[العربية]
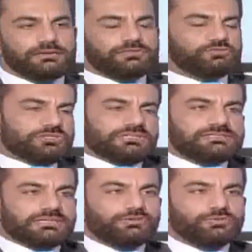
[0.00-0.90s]
في وجهه
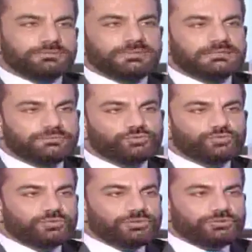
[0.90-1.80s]
نظر اليوم بالبلد
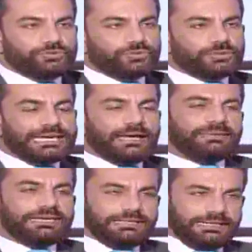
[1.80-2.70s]
بتقول انه
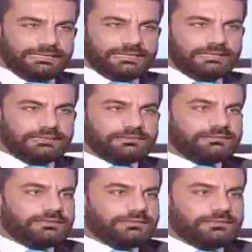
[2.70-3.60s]
الامال يلي كانت
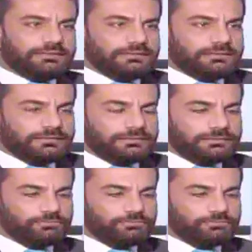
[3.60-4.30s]
آه،